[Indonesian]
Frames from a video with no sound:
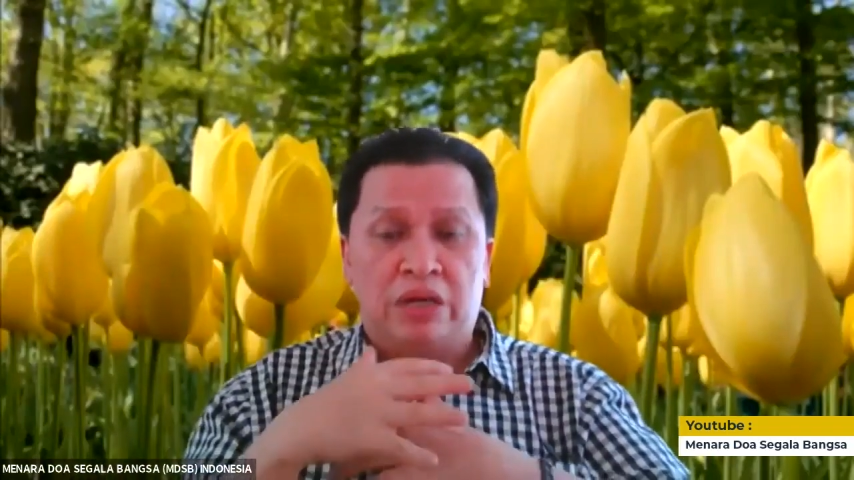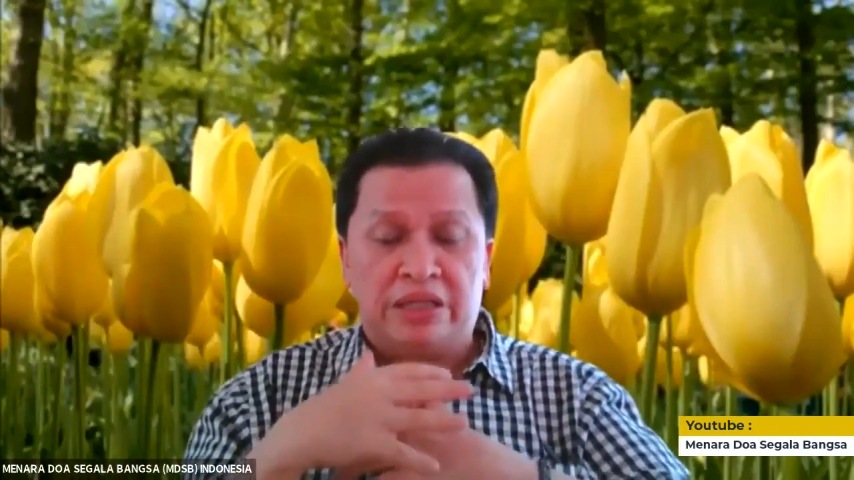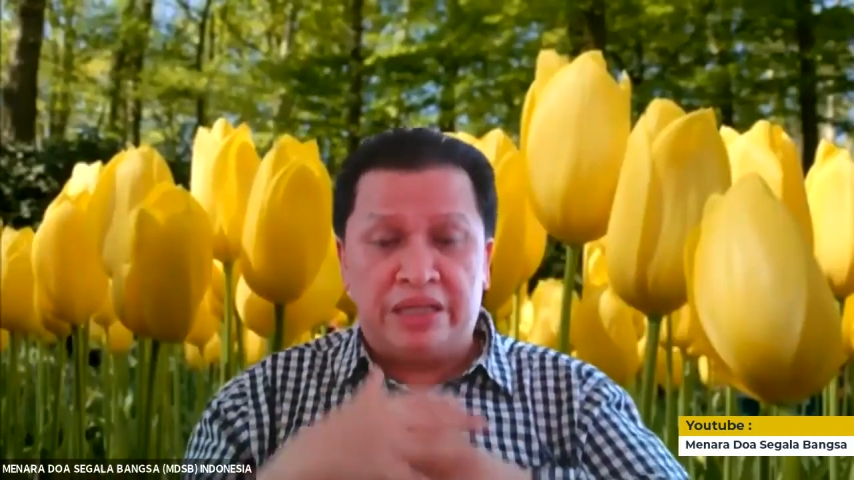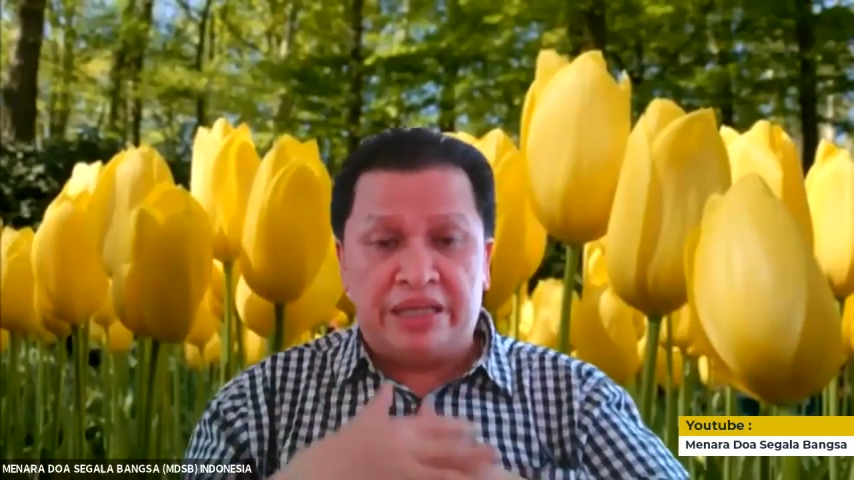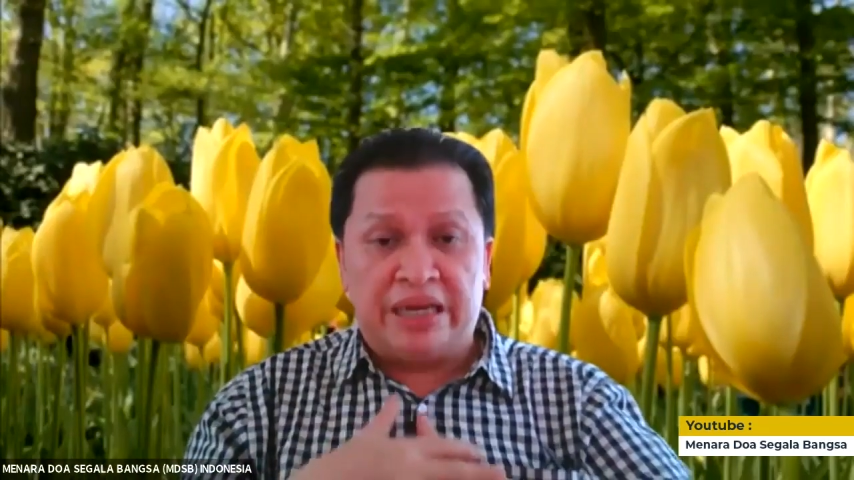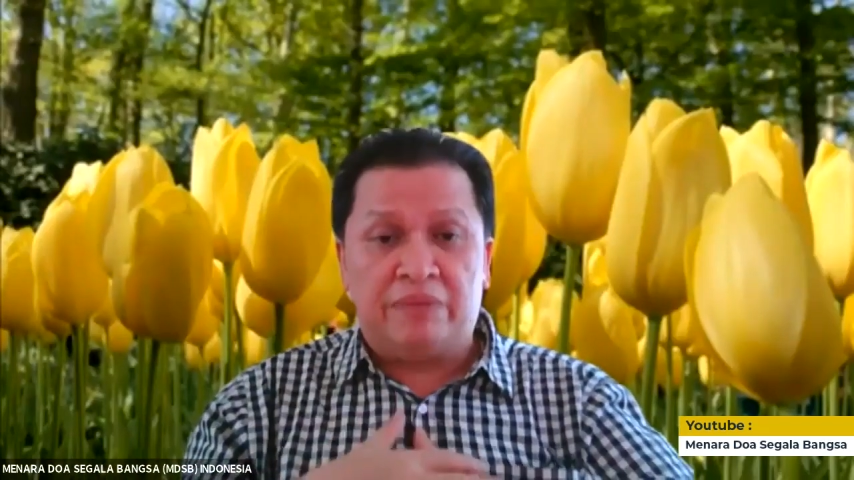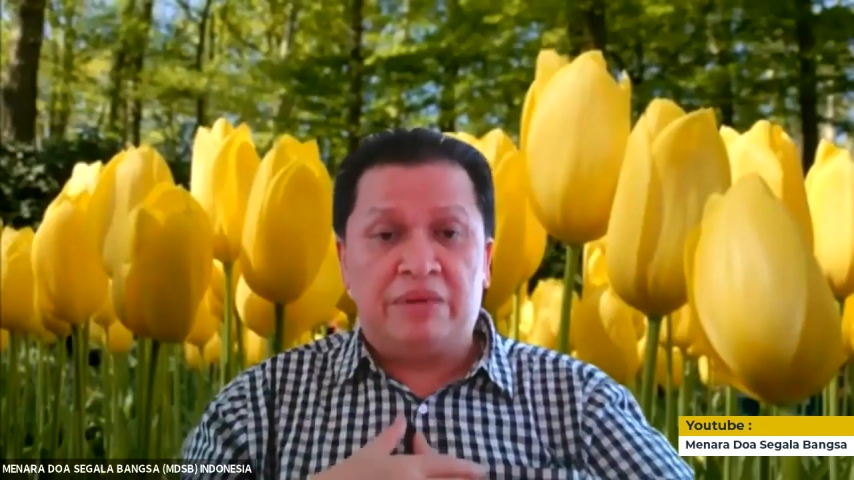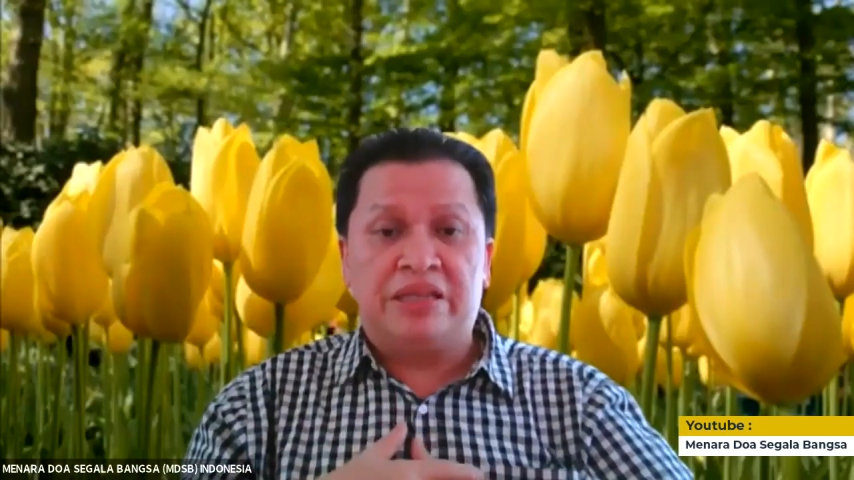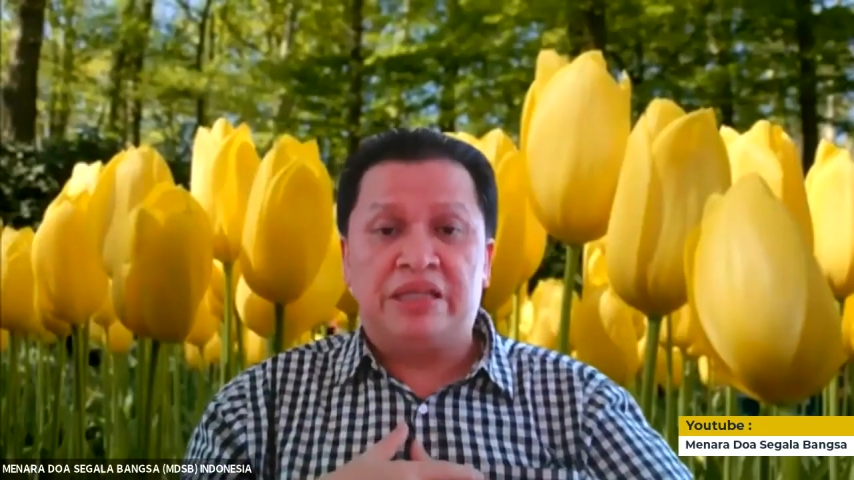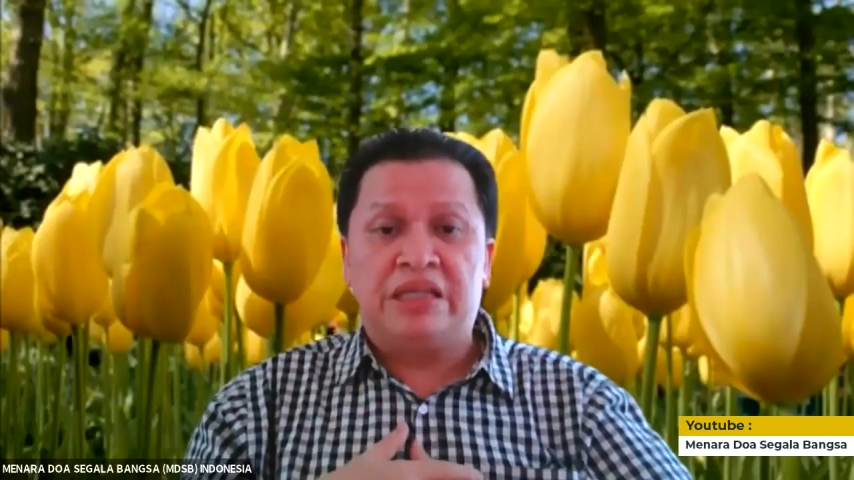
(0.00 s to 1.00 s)
Tuhan
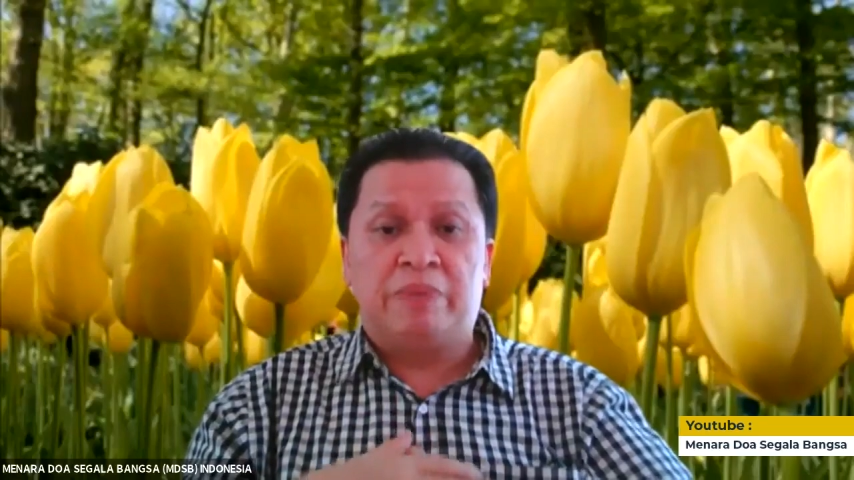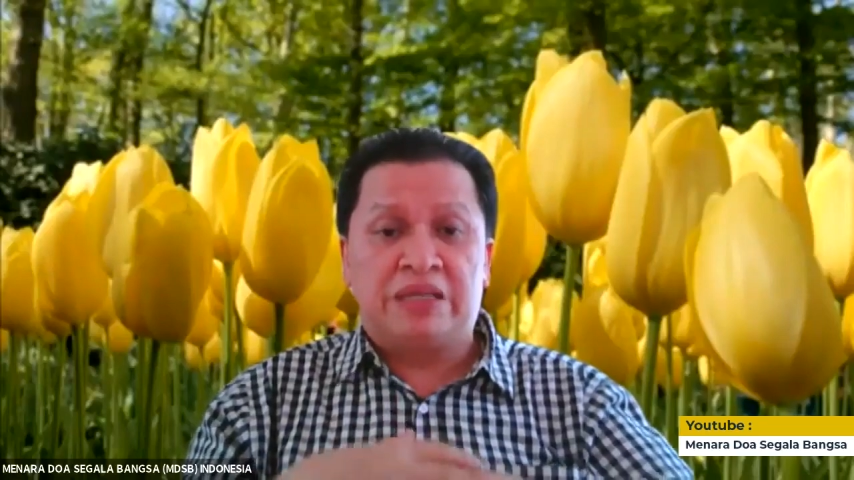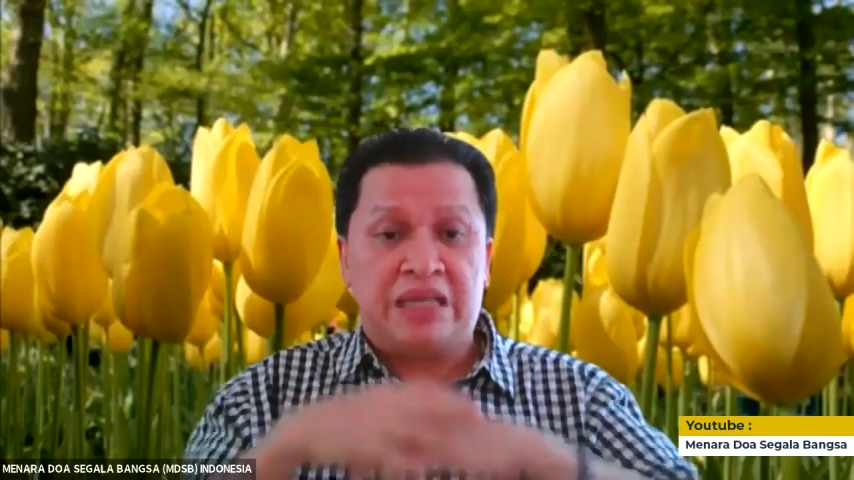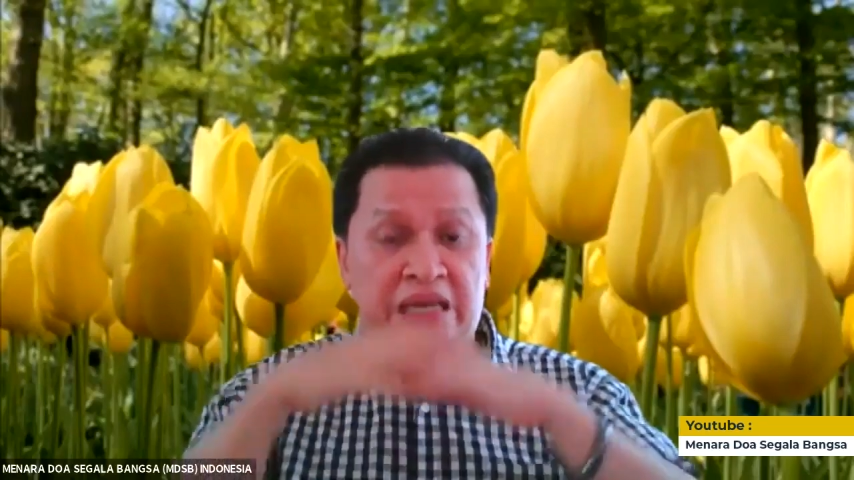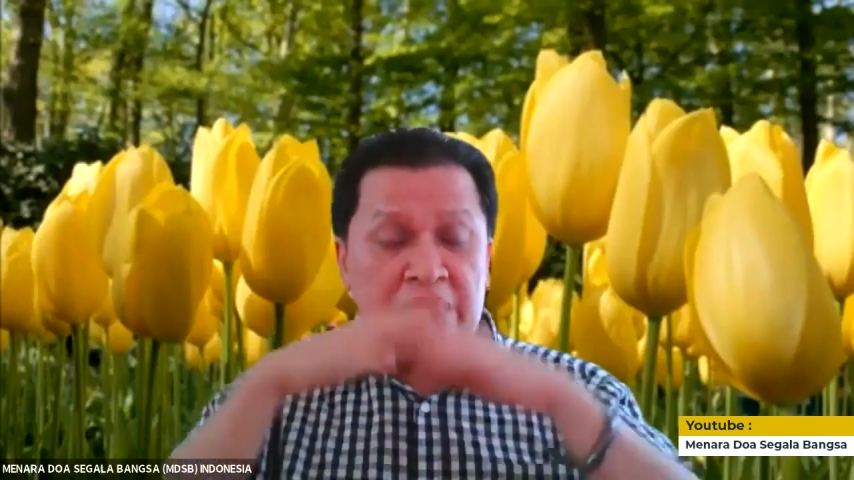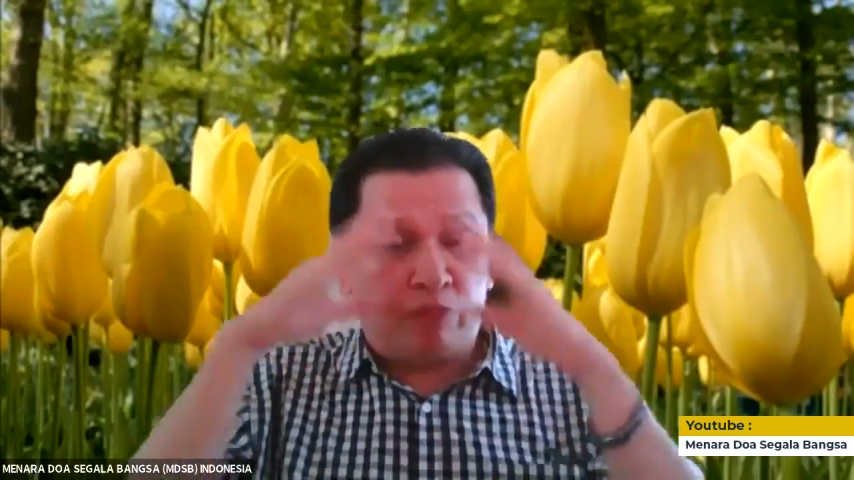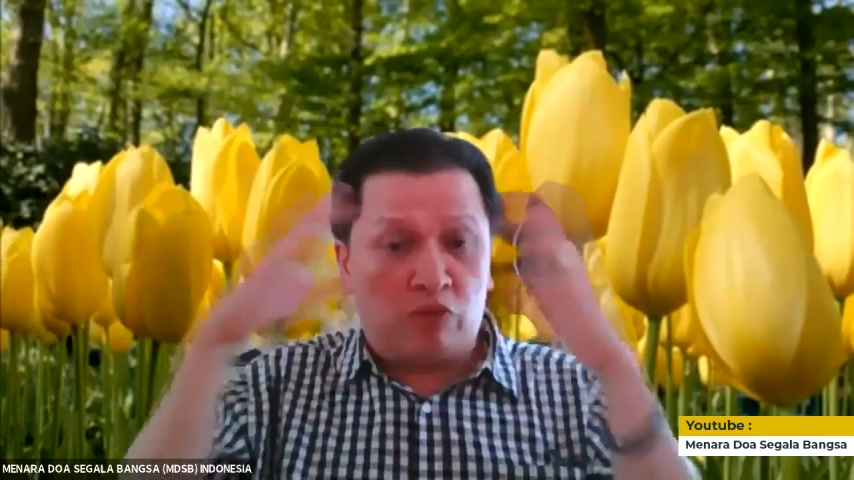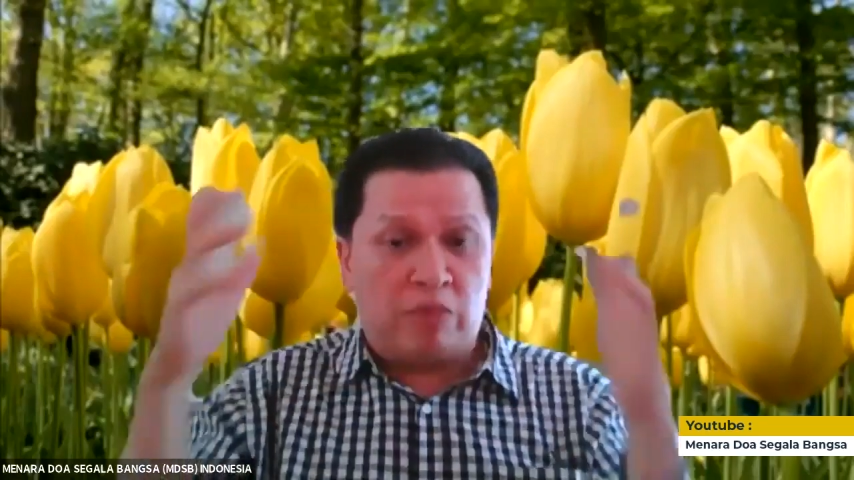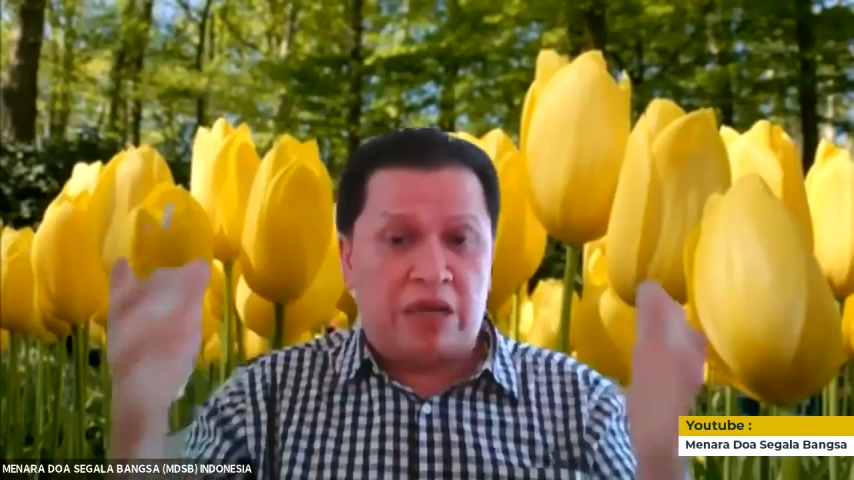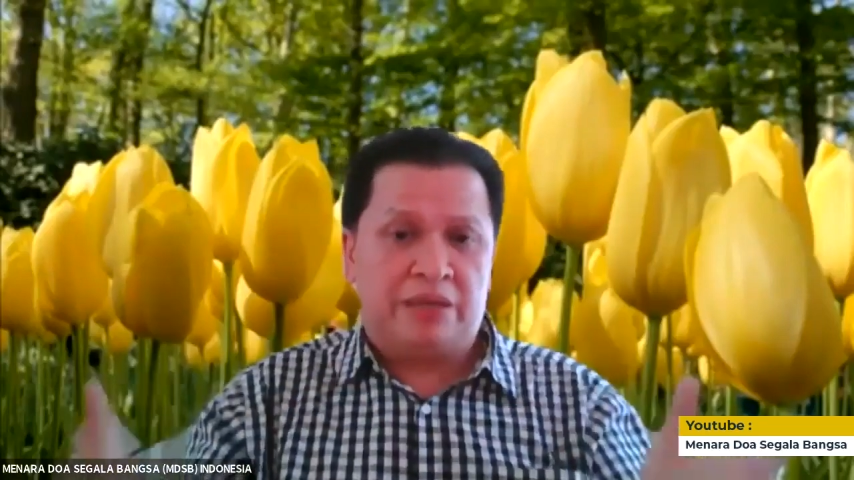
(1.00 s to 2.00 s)
tinggal dalam hatinya pasti
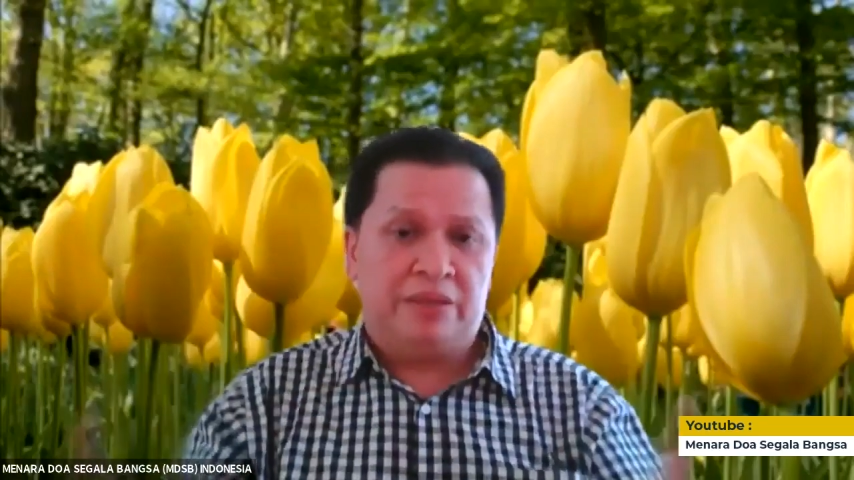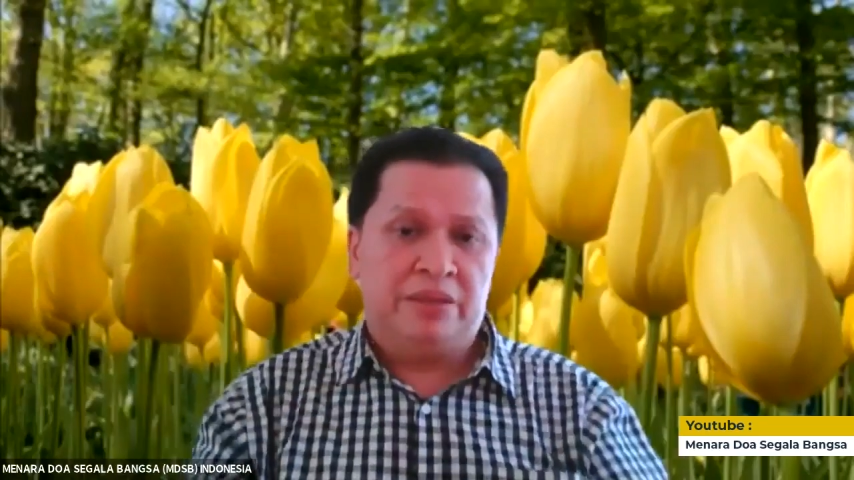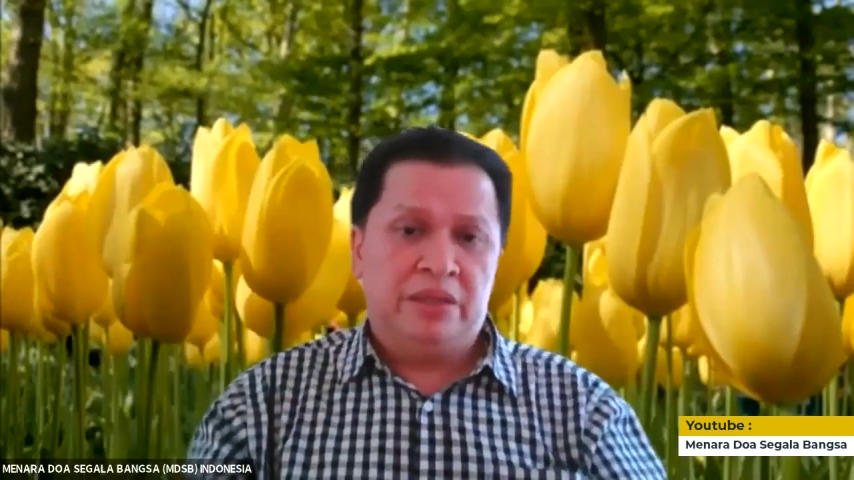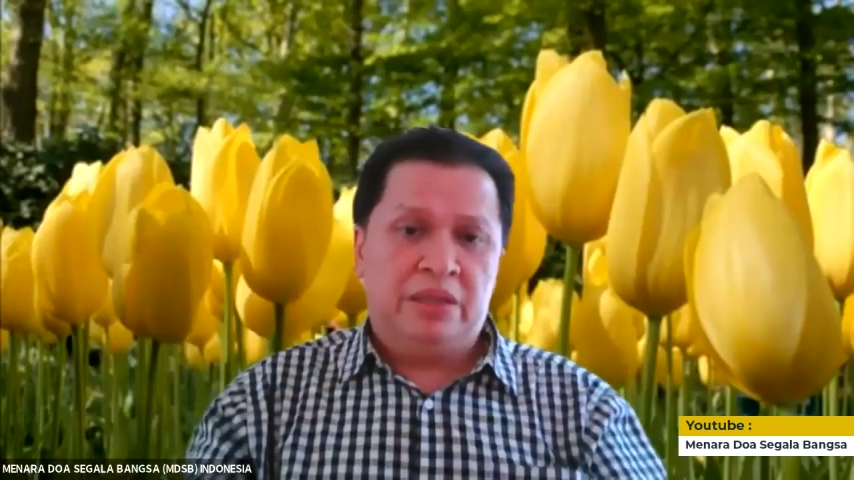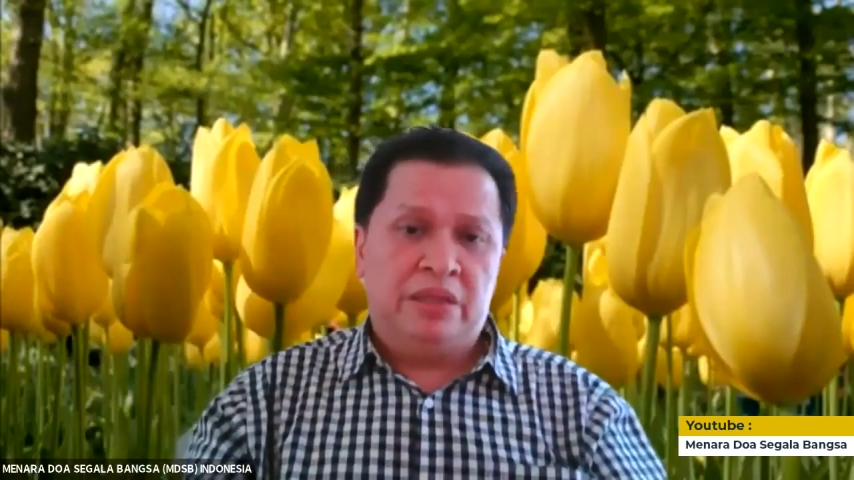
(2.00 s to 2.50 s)
ada perubahan